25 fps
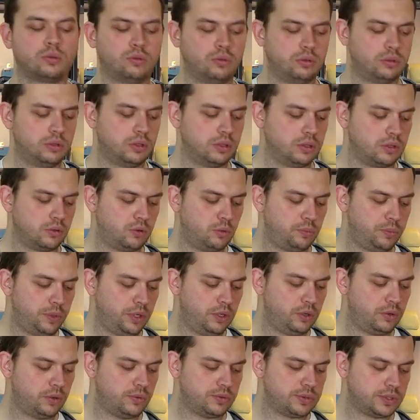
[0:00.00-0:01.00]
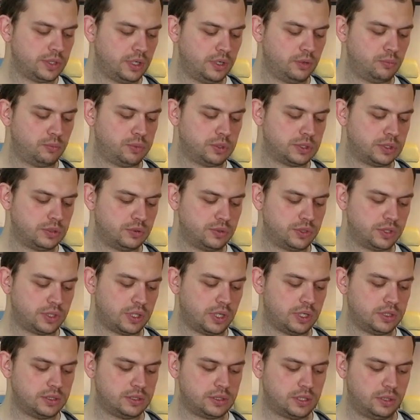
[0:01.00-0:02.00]
откуда? Купили у официального
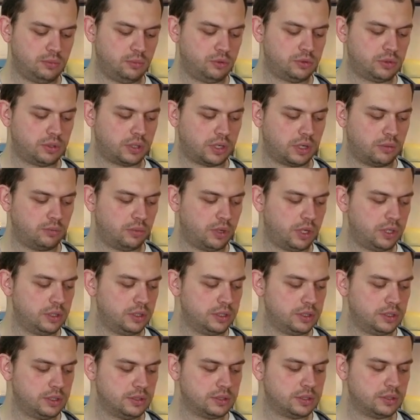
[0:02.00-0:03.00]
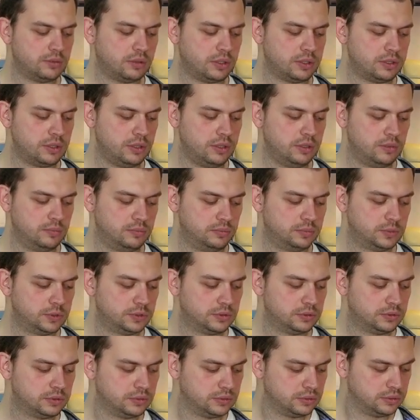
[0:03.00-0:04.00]
поставщика, дистрибьютора компании Делзе в России.
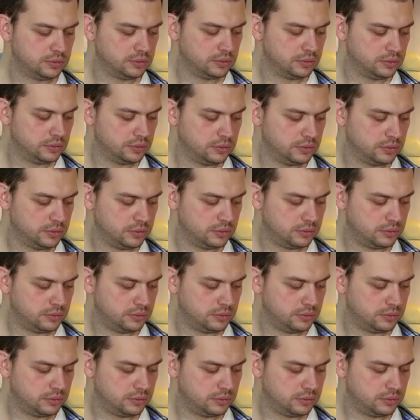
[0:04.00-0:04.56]
Ну да.